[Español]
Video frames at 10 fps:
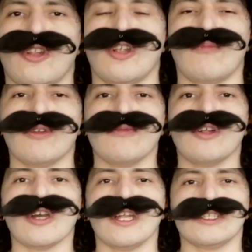Lo
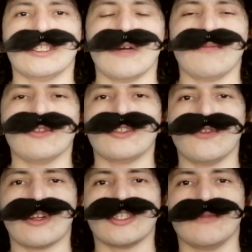primero que necesitamos es
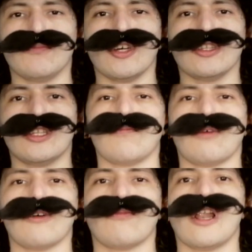un recipiente
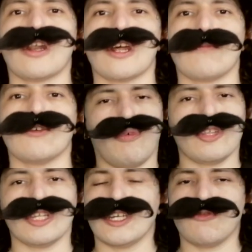para poner ramen.
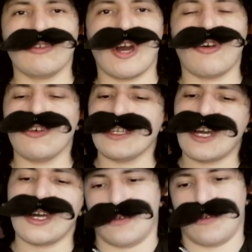Puede ser una
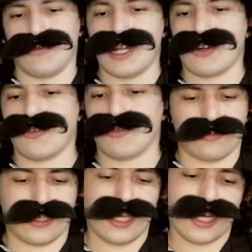olla o una
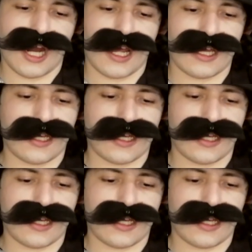jícara.